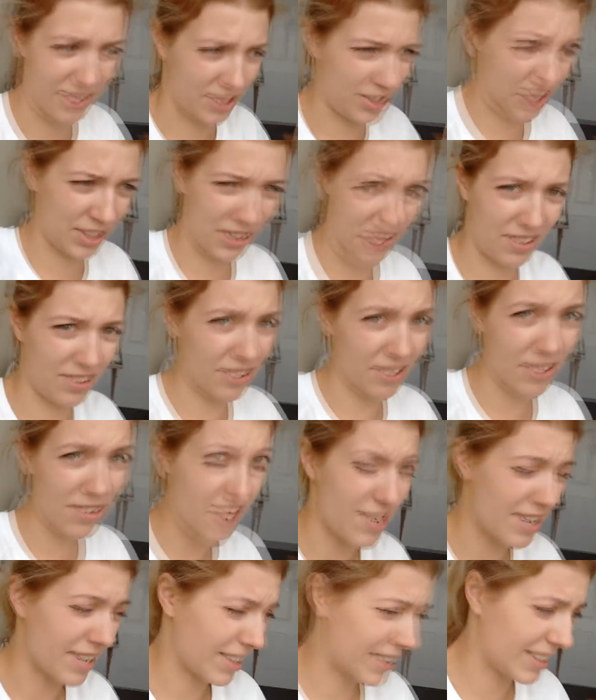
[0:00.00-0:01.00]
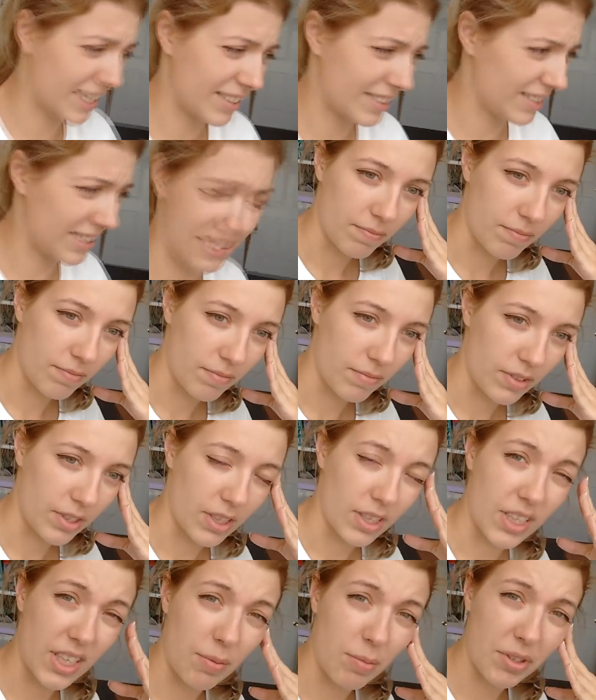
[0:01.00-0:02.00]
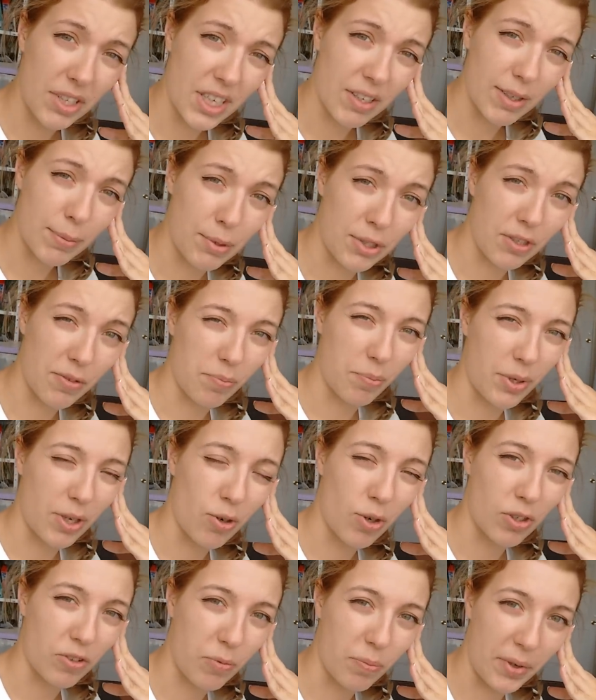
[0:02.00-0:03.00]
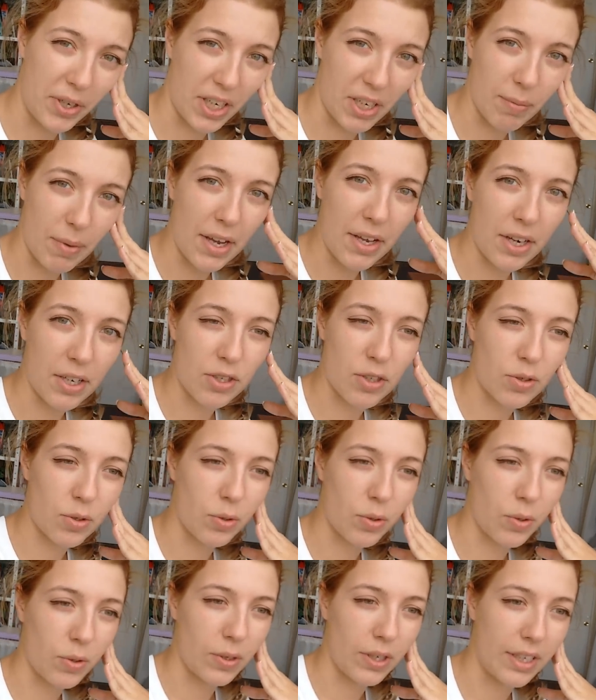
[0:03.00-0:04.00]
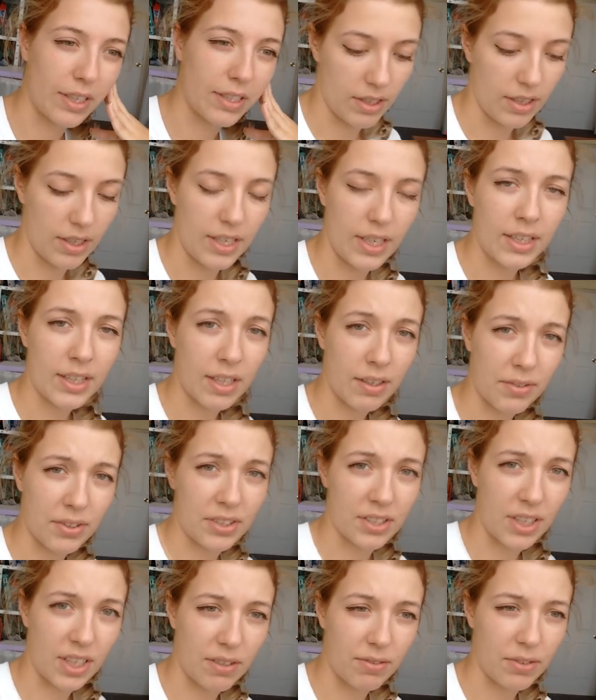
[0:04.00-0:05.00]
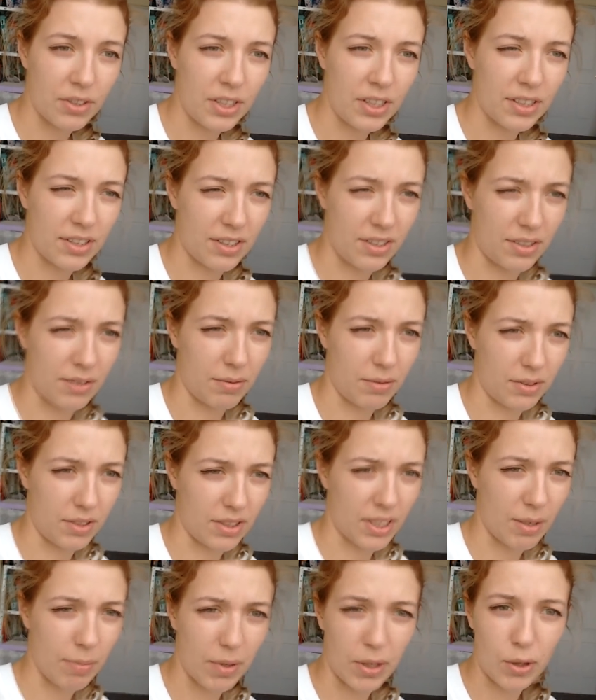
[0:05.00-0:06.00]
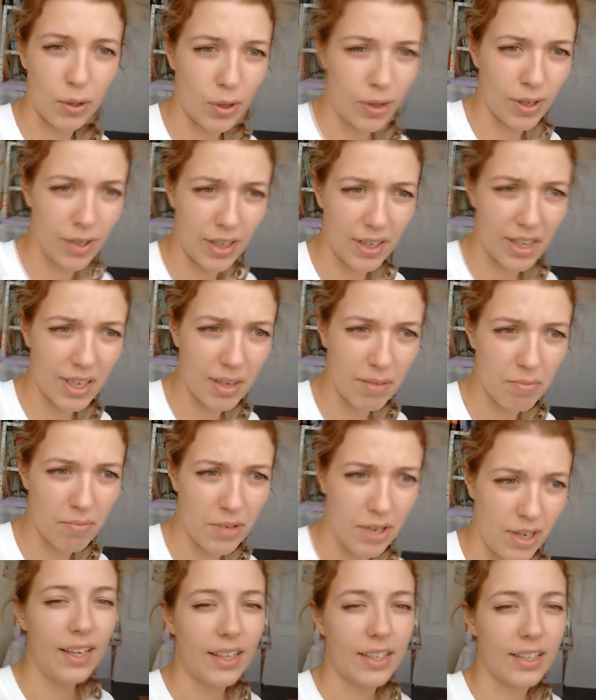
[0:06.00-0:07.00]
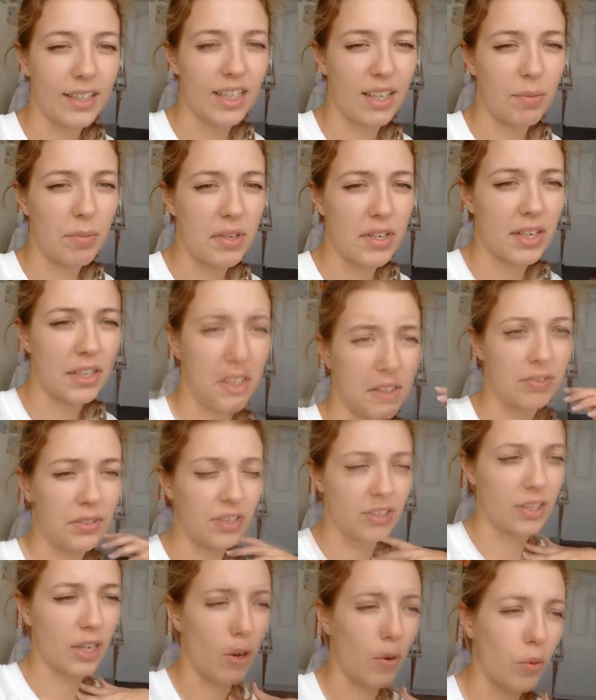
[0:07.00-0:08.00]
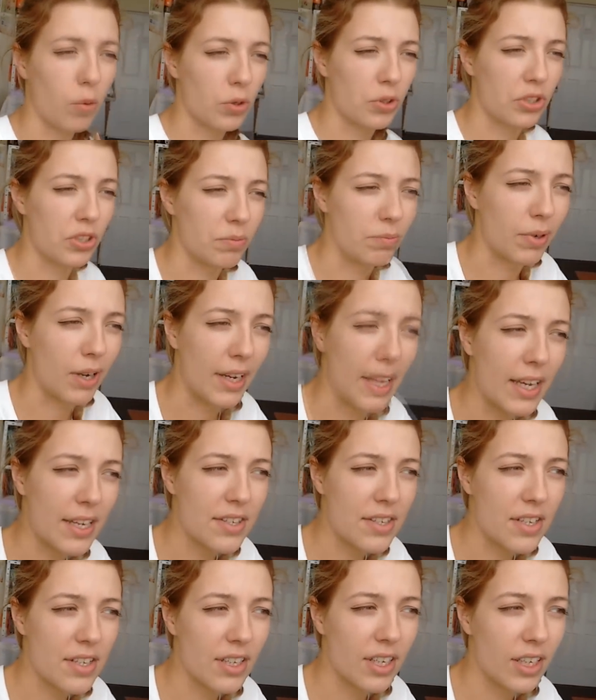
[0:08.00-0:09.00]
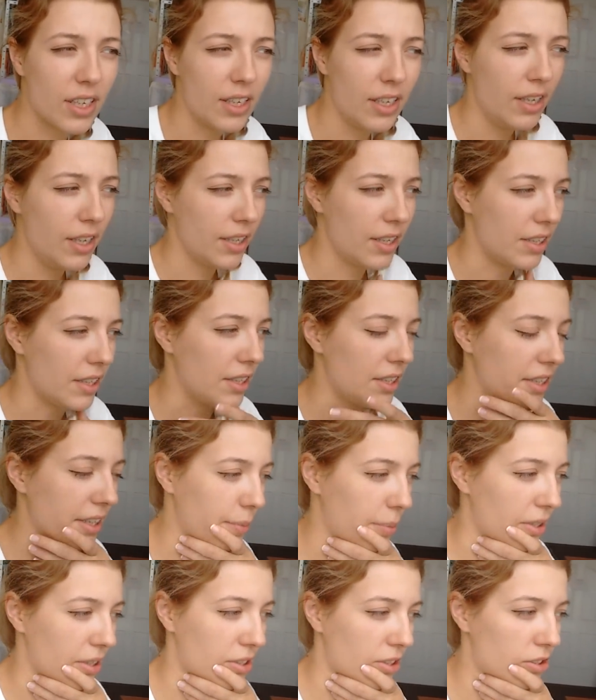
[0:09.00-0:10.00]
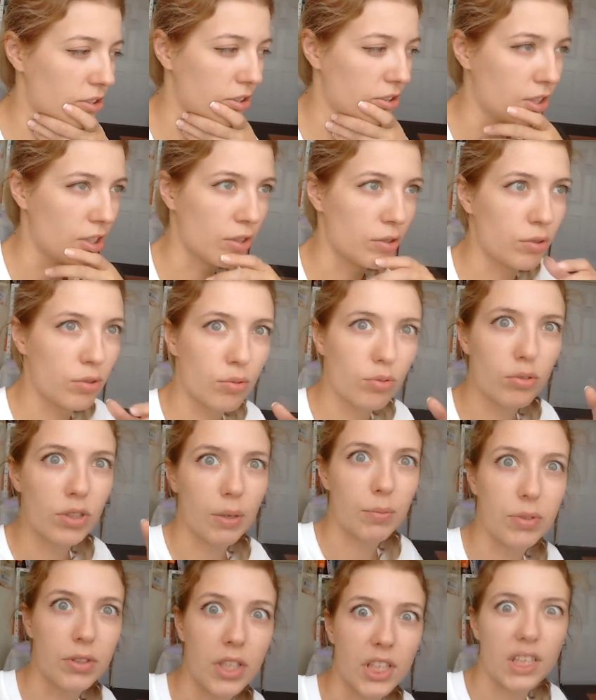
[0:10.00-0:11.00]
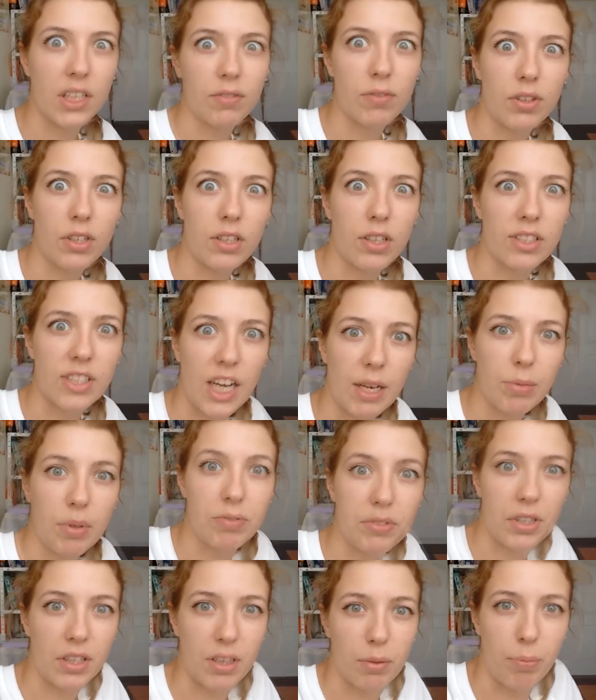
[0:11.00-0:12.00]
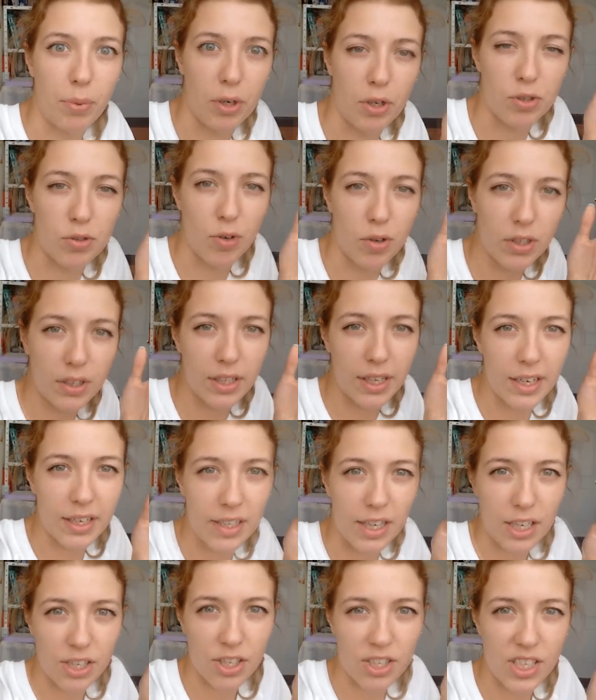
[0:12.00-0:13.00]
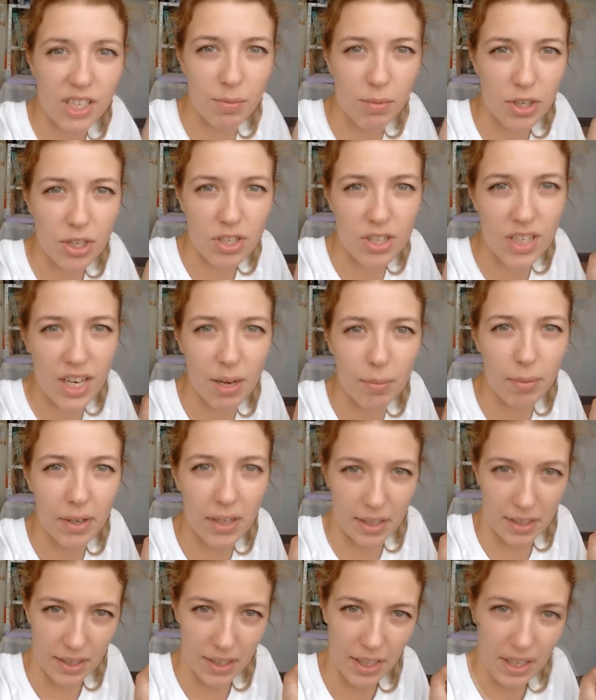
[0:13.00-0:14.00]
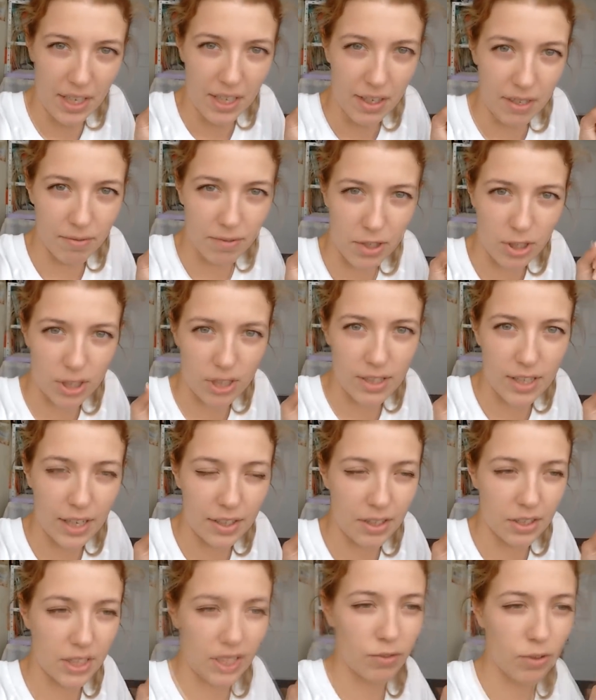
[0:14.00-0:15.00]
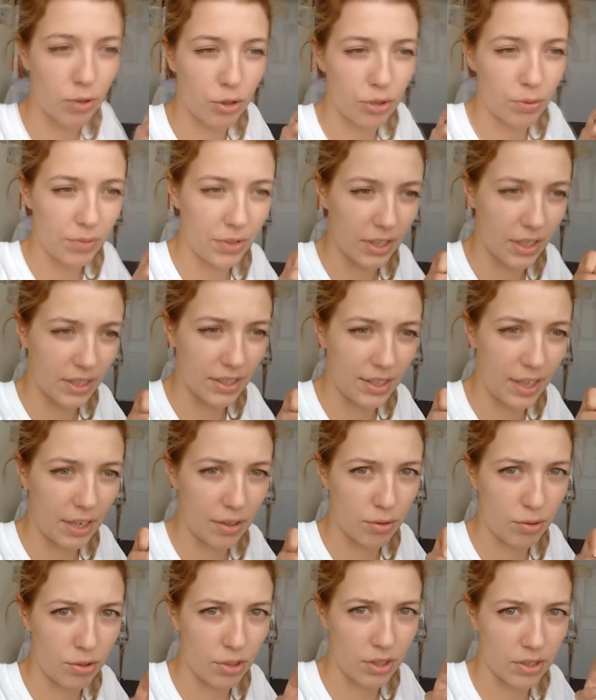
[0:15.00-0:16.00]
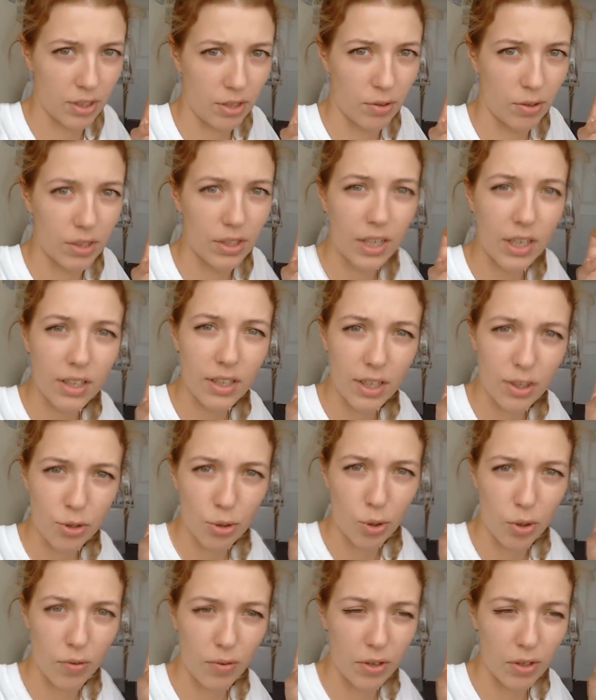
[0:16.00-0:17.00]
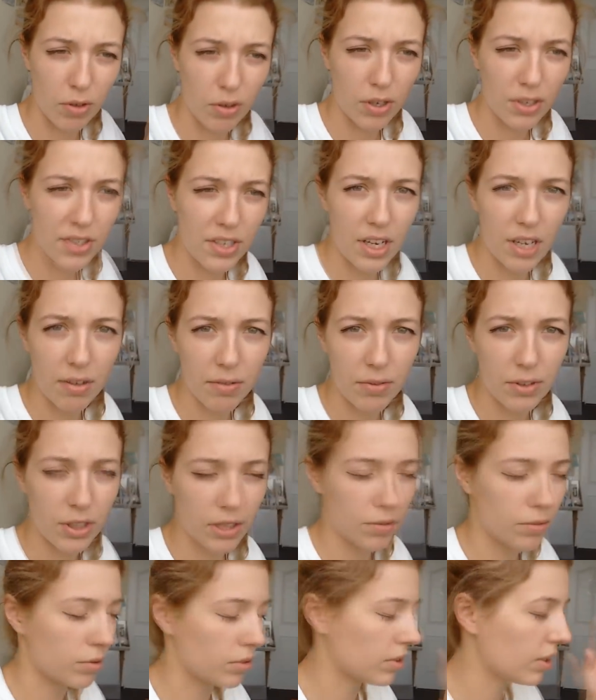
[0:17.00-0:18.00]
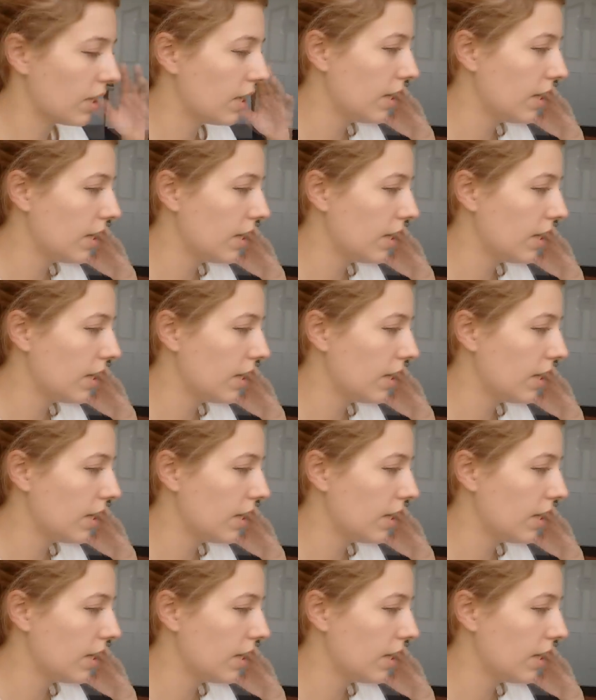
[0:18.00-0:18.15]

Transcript: Что? Для меня вообще поход в парикмахерскую это, в сравнении с стоматологом, и для меня это всегда очень болезненно, и я практически сижу там с такими вот глазами, вся напряженная, каждая мышца моя в ожидании того, что мне отрежут сейчас какой-то клочок волос или вырвут.